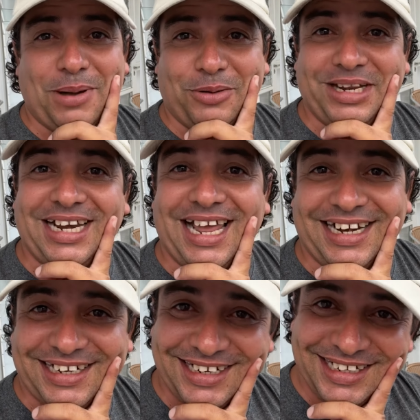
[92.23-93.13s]
para orinar.
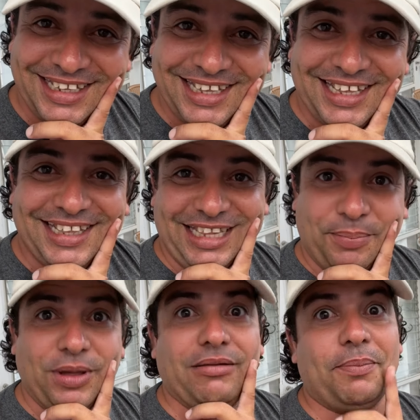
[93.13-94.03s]

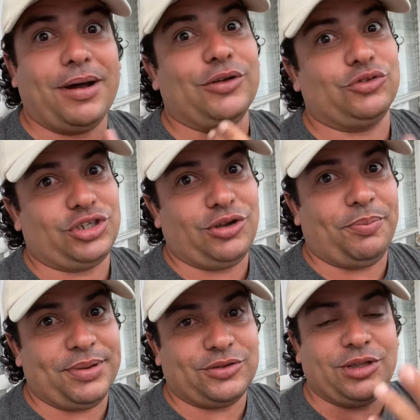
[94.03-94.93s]
Después de haber pagado tus cinco
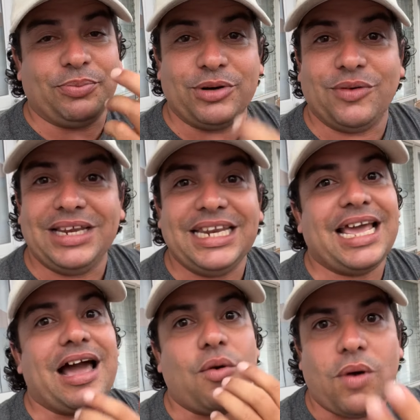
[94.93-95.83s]
pesos y después no hay ni
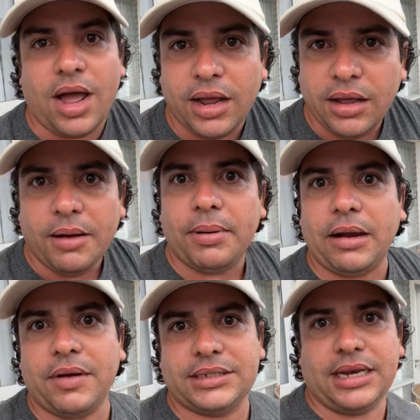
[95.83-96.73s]
agua para
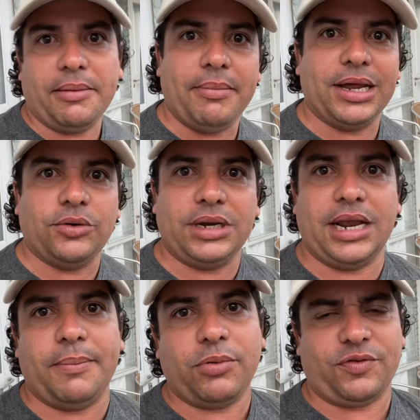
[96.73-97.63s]
lavarse las manos ni
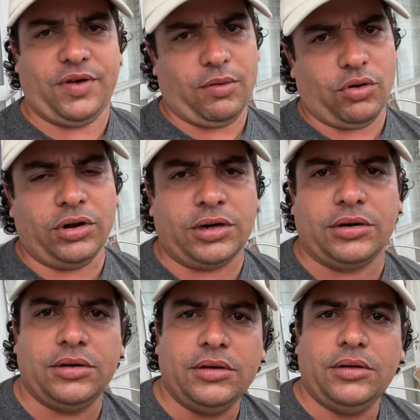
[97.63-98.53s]
nada, por favor.
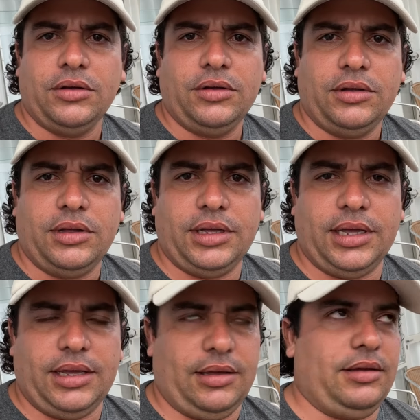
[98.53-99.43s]

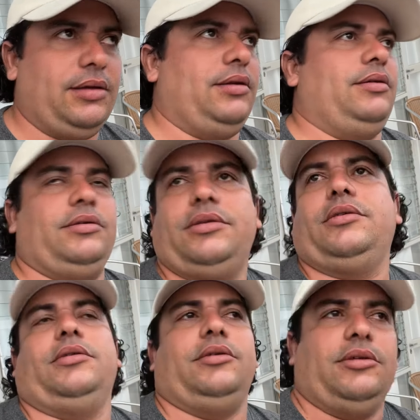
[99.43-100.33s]
Eh,
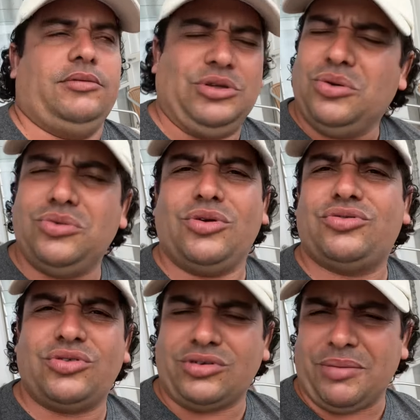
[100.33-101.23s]
yo
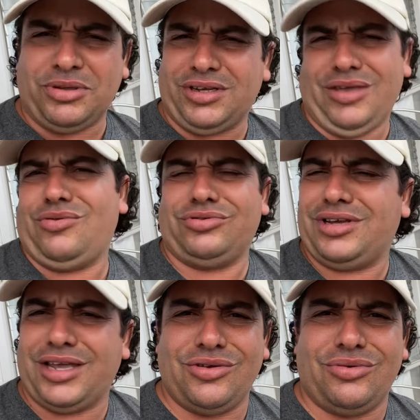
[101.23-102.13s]
eso está cosas que, cosa
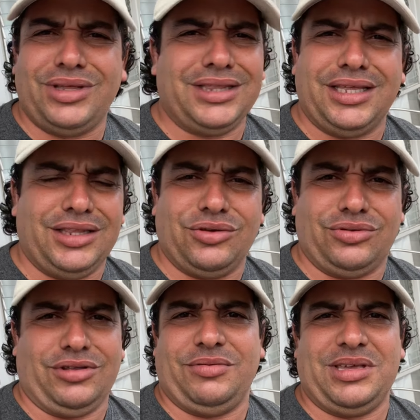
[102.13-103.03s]
que yo no he entendido
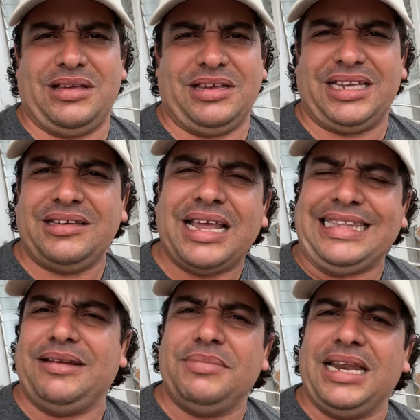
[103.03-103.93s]
todavía. ¿Qué hacen las
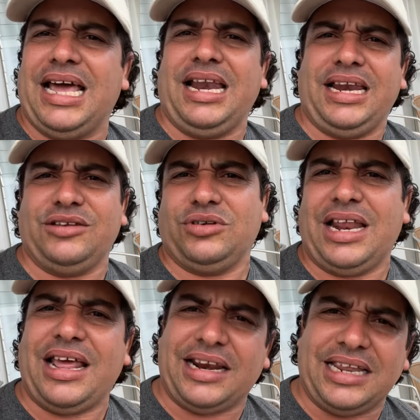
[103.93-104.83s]
terminales
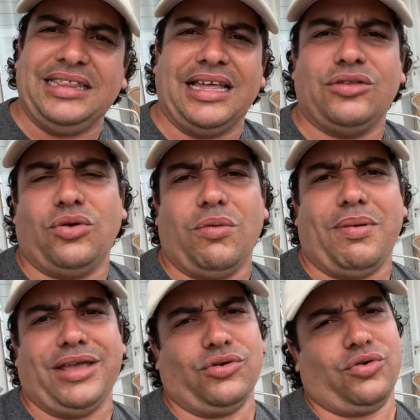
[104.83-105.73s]
nacionales arrendando los
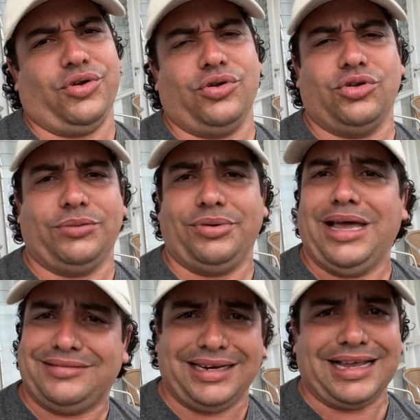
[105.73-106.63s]
baños, coño? No te puedes
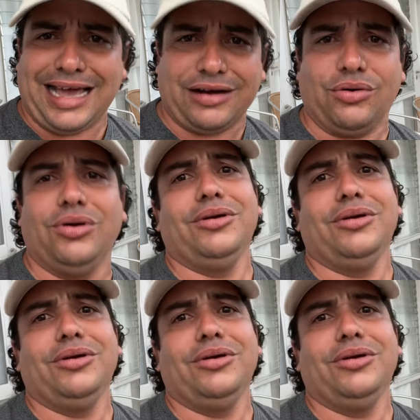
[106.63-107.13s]
hacer cargo